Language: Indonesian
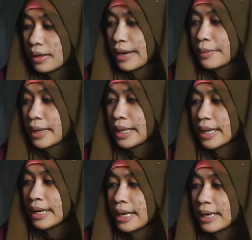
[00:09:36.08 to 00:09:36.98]
dan
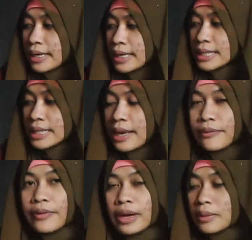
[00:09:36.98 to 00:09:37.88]
pengertian dari this
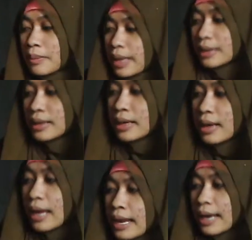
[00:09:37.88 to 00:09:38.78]

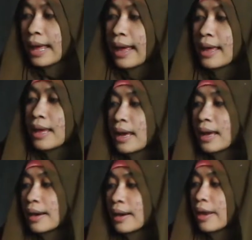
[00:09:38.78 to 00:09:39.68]
defragmenter adalah
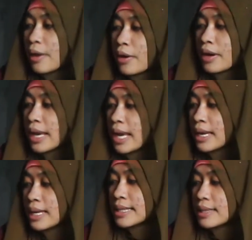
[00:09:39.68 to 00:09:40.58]

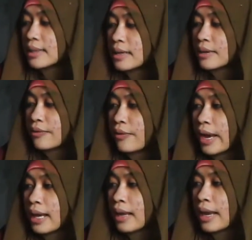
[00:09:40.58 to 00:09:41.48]
reorganize the
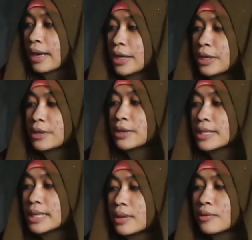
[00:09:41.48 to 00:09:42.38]
file and
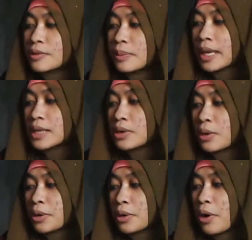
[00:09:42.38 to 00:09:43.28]
unisat space
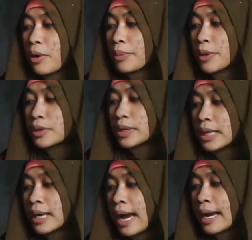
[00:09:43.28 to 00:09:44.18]
on computer
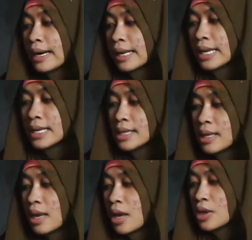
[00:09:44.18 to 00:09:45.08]
hard disk
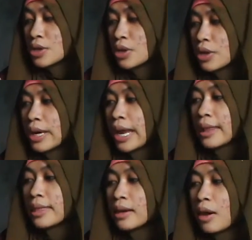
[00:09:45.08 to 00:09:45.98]
so
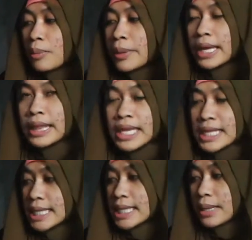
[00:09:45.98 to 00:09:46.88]
that the operating
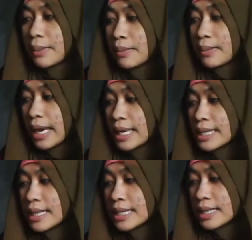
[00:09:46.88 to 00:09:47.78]
system
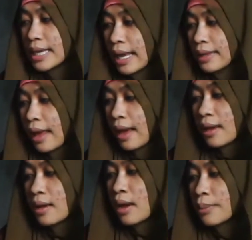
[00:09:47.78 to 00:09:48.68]
access data
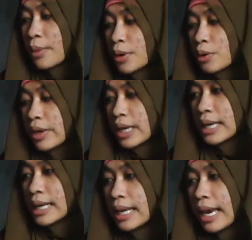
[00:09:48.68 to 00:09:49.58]
more
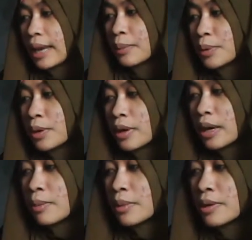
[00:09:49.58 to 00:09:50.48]
quickly and
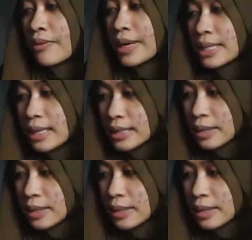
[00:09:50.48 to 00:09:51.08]
program run faster.